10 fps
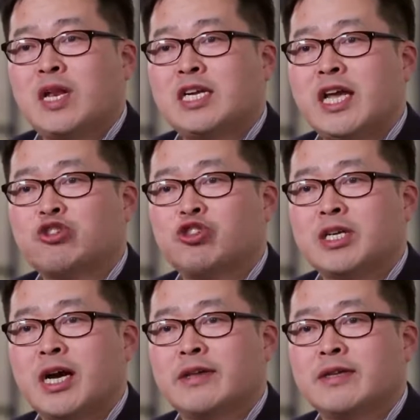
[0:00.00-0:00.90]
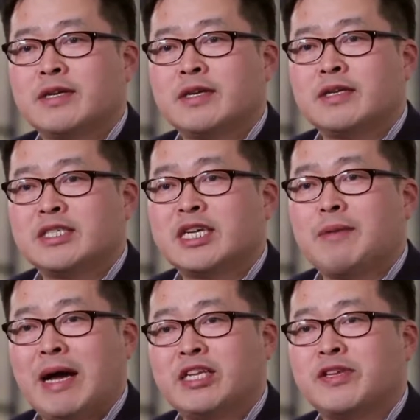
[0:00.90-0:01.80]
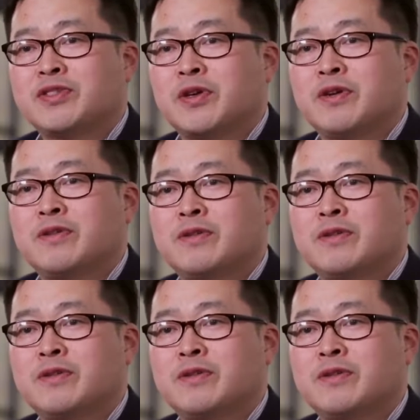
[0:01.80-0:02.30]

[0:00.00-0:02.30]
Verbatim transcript: 관리를 해주니까 의지가 많이 됐어요.